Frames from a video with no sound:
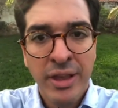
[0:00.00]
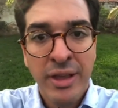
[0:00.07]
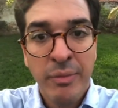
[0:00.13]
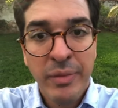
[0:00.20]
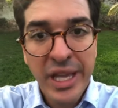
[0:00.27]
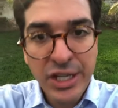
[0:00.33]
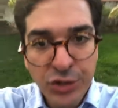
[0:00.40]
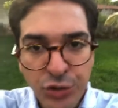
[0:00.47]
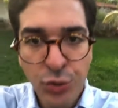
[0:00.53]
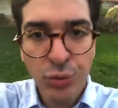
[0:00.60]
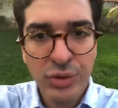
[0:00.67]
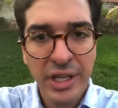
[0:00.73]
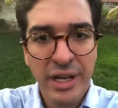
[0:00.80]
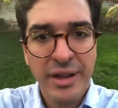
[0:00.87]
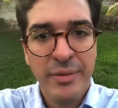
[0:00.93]
me
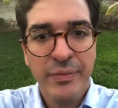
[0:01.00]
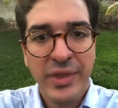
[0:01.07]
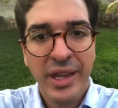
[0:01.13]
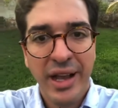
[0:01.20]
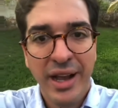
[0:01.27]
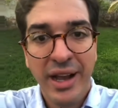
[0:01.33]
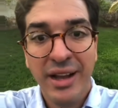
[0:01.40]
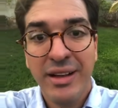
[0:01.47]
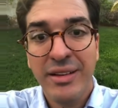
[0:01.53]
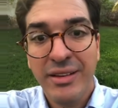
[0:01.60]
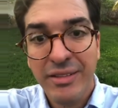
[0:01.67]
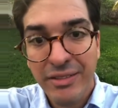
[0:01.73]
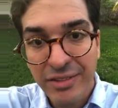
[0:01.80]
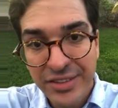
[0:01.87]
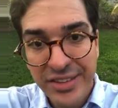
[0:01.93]
ajuda a
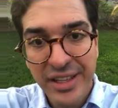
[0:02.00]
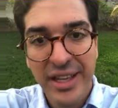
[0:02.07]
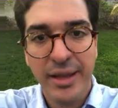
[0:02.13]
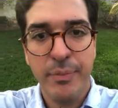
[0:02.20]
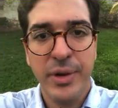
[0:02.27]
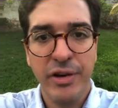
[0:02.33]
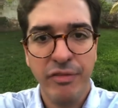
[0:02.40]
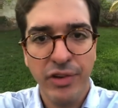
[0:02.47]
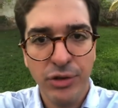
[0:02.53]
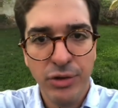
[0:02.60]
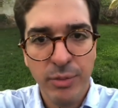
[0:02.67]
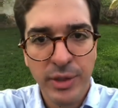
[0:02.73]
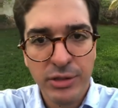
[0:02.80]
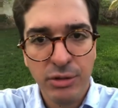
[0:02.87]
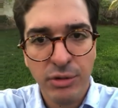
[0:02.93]
ser prefeito de
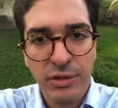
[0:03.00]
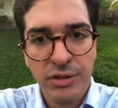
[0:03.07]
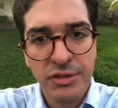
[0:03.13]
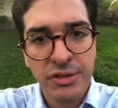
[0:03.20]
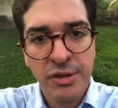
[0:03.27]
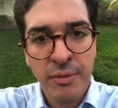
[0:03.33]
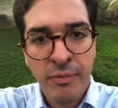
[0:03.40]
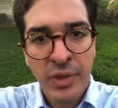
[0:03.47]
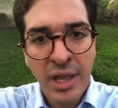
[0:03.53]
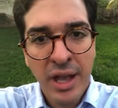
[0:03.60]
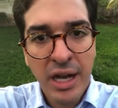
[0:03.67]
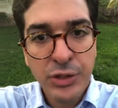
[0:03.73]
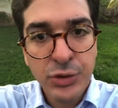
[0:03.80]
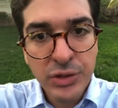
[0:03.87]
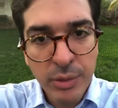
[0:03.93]
Matões.
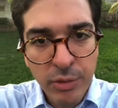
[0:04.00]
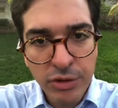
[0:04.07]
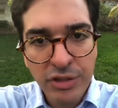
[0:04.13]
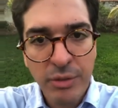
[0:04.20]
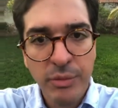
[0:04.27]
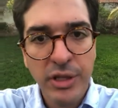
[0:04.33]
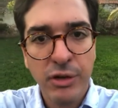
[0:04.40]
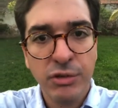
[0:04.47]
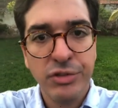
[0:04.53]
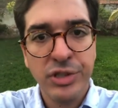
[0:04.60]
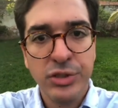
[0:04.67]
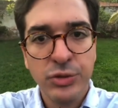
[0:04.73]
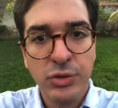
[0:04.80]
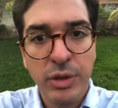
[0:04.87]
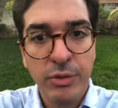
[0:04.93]
Ajuda meus amigos,
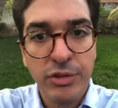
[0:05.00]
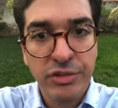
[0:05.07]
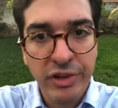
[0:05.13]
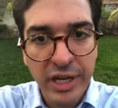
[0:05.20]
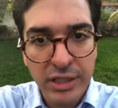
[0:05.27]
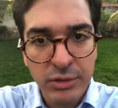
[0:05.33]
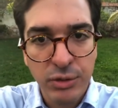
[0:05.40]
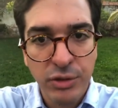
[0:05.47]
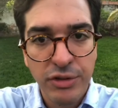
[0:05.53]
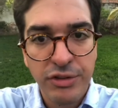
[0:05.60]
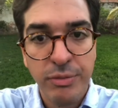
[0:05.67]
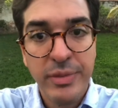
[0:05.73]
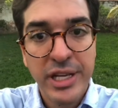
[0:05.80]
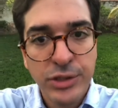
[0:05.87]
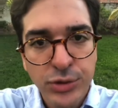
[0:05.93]
ajuda meus vereadores,
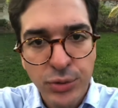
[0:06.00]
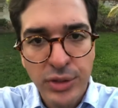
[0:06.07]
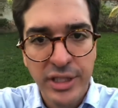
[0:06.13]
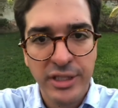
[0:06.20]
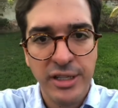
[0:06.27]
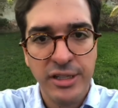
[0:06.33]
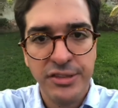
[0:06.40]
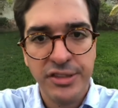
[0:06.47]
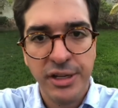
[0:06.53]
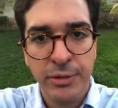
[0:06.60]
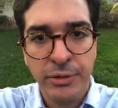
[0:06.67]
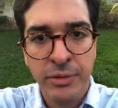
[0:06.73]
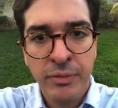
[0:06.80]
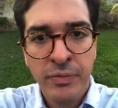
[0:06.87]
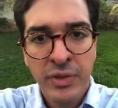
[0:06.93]
me ajuda na
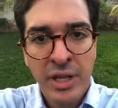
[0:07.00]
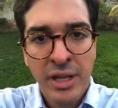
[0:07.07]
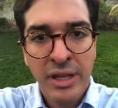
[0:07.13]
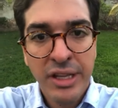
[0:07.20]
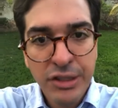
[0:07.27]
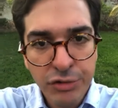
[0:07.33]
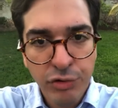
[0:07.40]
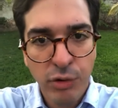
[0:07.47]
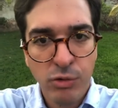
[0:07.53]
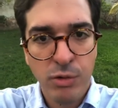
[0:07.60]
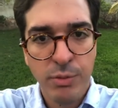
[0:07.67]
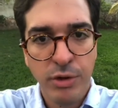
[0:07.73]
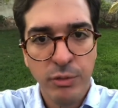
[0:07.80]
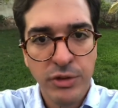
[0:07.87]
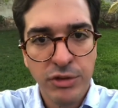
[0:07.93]
eleição. Esse foi o
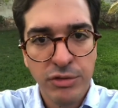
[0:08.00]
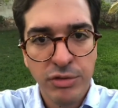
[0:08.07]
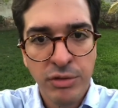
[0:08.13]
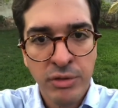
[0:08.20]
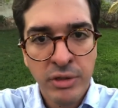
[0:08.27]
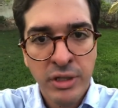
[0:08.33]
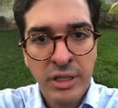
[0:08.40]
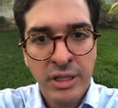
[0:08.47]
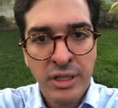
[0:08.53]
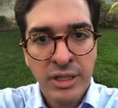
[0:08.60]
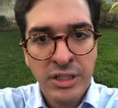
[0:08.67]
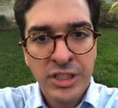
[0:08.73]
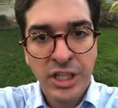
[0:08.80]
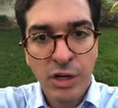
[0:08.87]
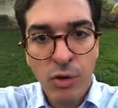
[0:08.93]
compromisso.
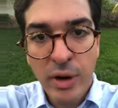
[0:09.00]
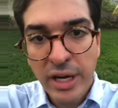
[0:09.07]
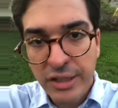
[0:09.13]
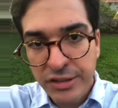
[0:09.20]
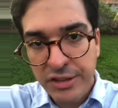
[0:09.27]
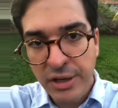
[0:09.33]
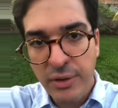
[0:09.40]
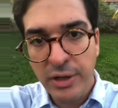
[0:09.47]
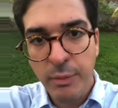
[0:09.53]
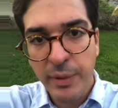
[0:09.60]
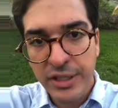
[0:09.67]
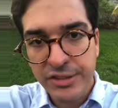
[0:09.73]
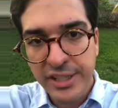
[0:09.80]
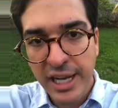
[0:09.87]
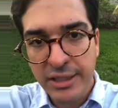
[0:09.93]
Chegou a eleição ano
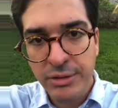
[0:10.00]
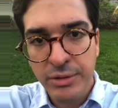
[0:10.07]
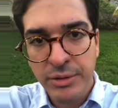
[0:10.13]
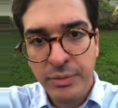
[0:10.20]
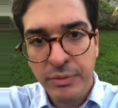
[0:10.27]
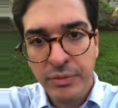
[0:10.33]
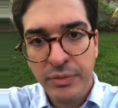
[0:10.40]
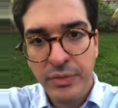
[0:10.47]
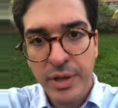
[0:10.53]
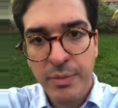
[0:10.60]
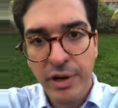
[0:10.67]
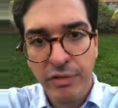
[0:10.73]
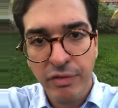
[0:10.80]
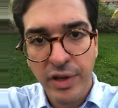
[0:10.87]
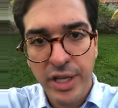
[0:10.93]
passado de
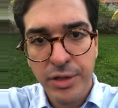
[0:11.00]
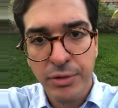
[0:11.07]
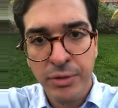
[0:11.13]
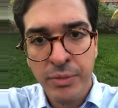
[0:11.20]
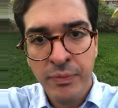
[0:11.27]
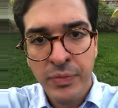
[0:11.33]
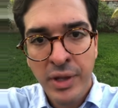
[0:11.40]
prefeito,